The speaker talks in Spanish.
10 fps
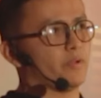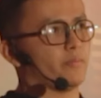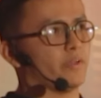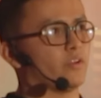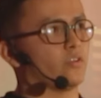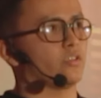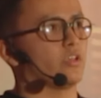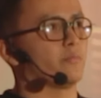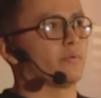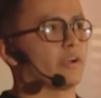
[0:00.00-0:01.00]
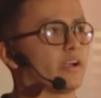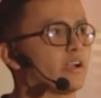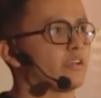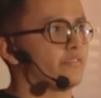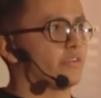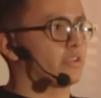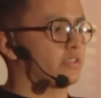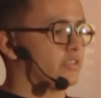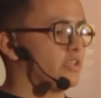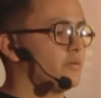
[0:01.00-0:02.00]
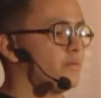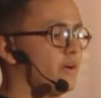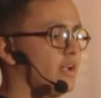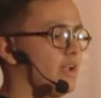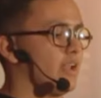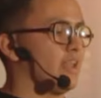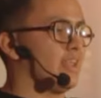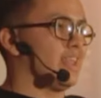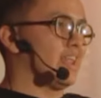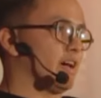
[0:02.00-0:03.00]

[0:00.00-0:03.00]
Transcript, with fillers: no quedé en la universidad, no quería esperar un año y la verdad